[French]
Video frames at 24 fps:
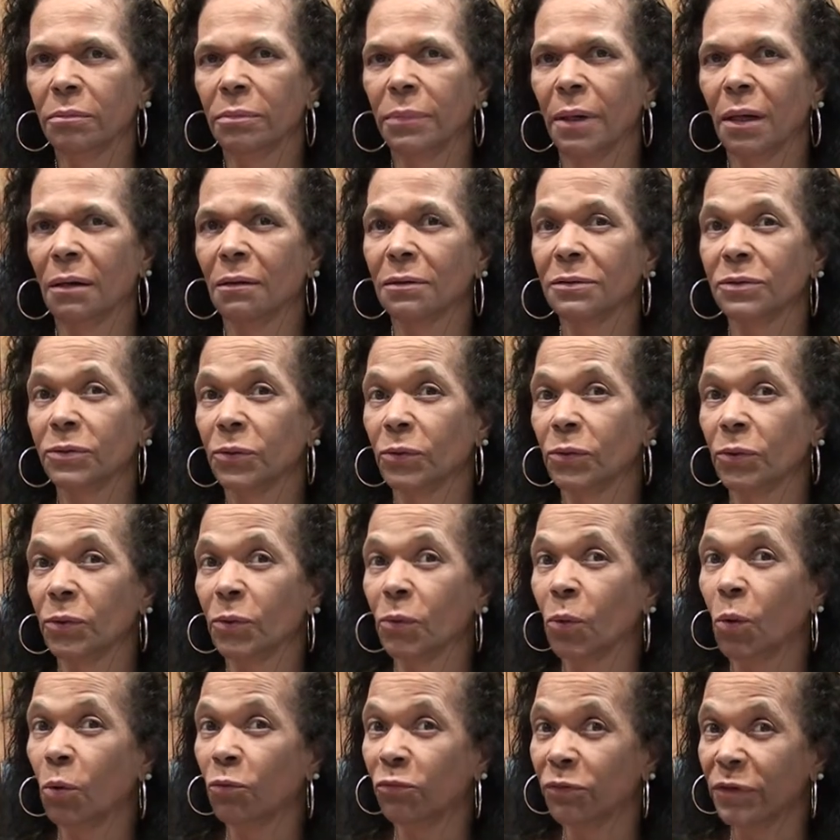par ce
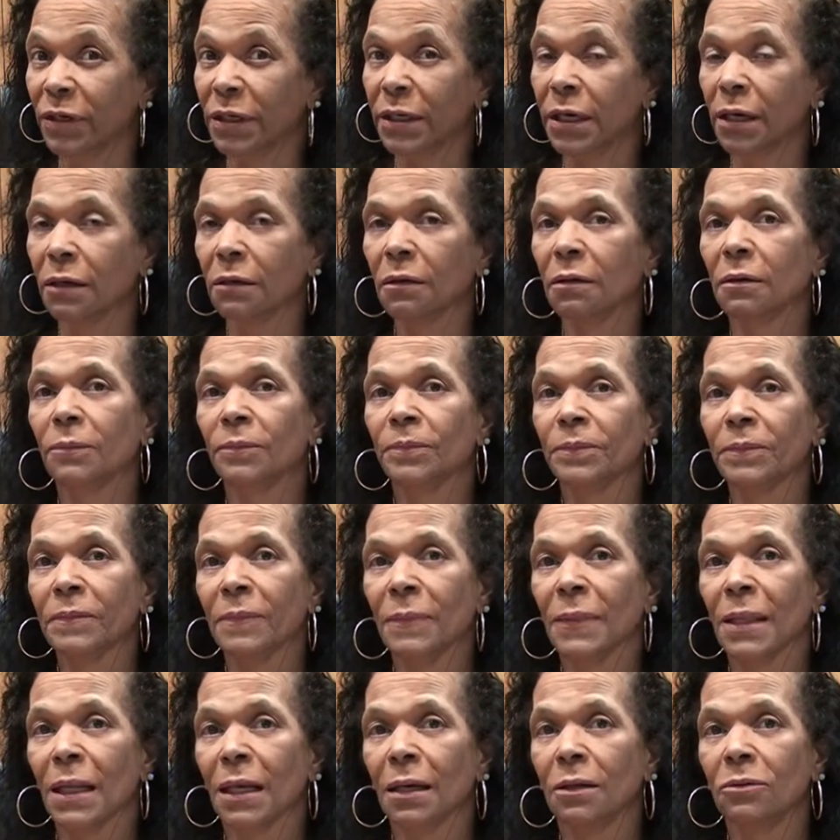Covid.
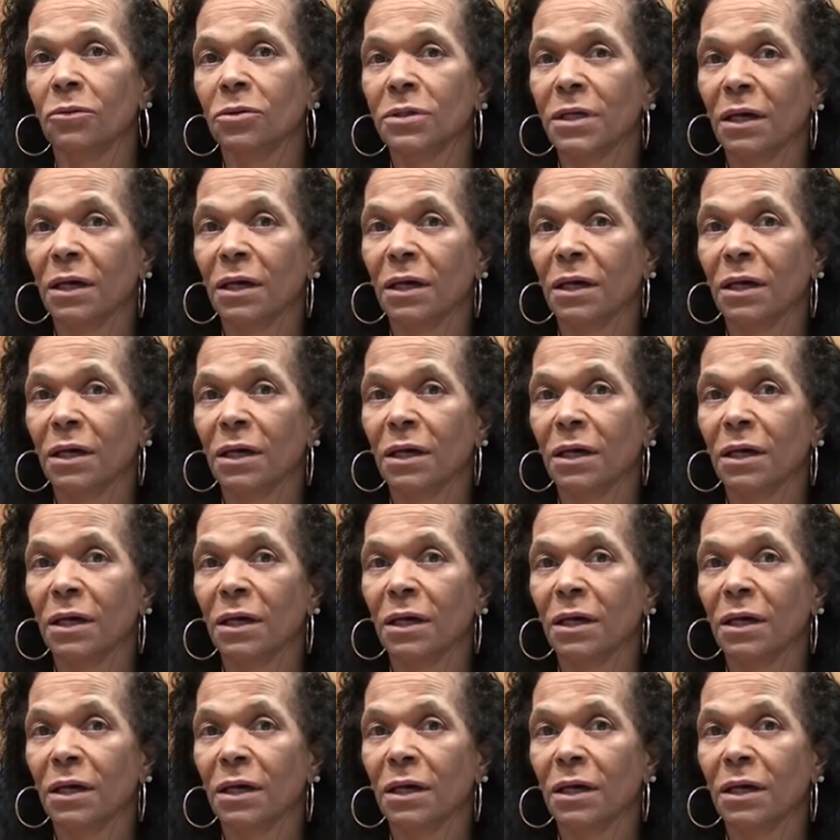Nous